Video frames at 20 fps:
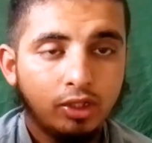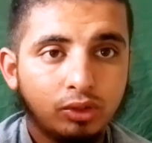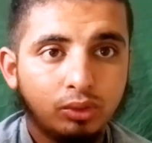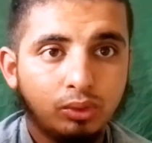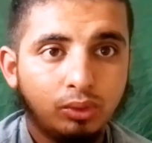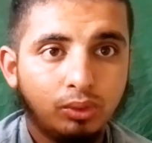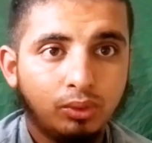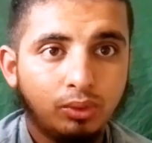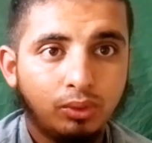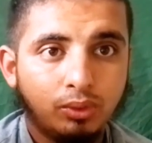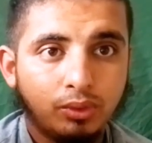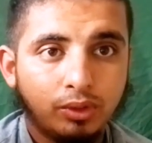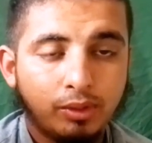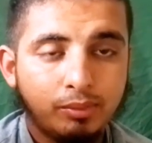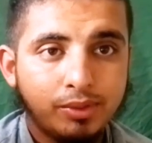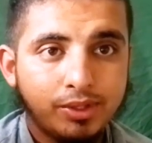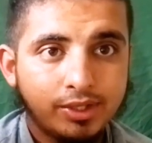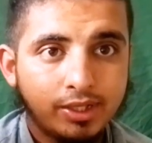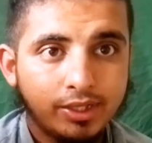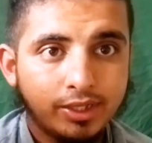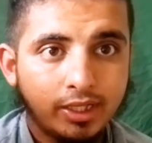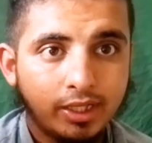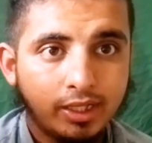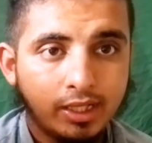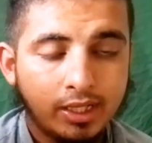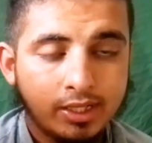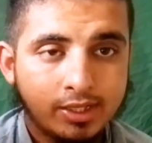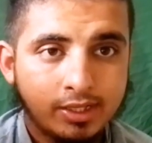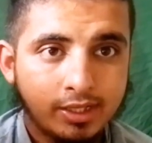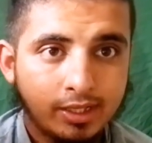तो रमीज राजा
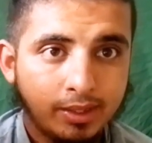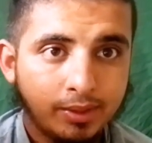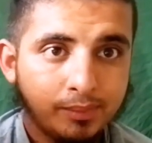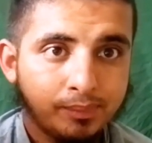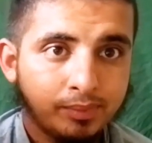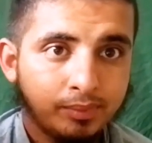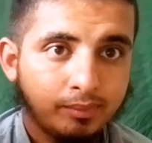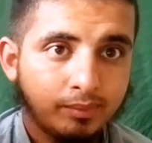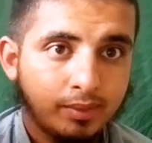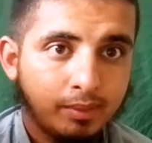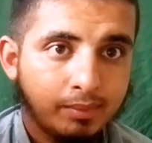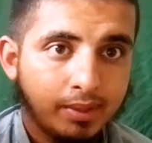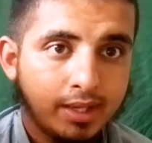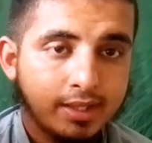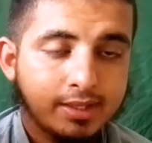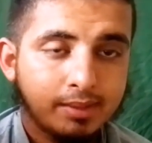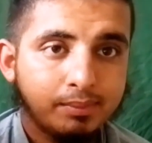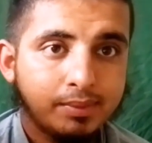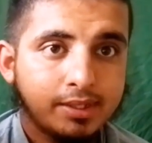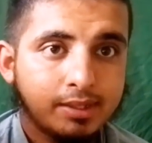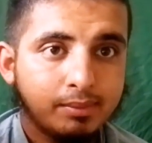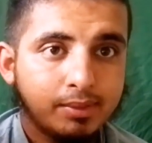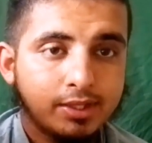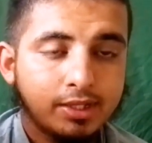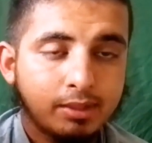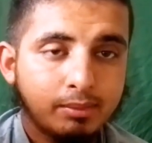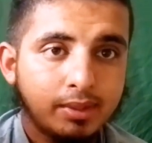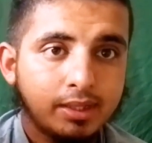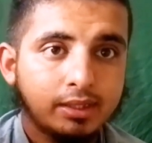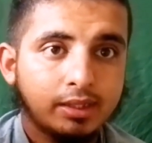एक अच्छे यहाँ से पीसीबी
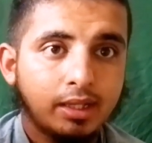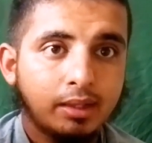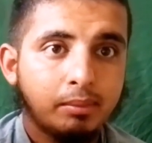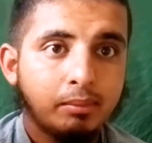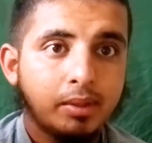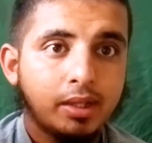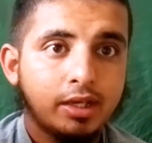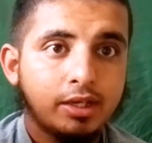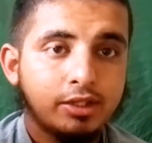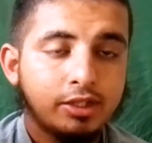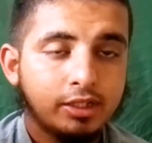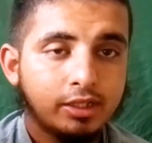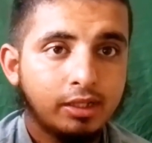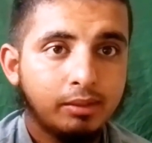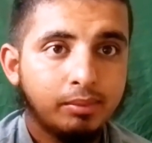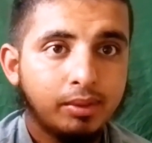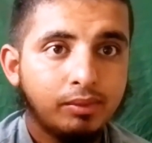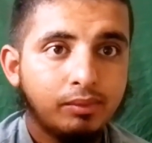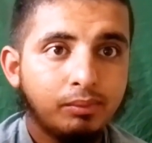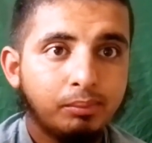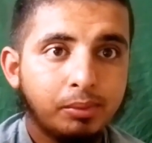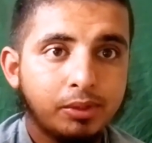चेयरमैन थे मैंने जितने भी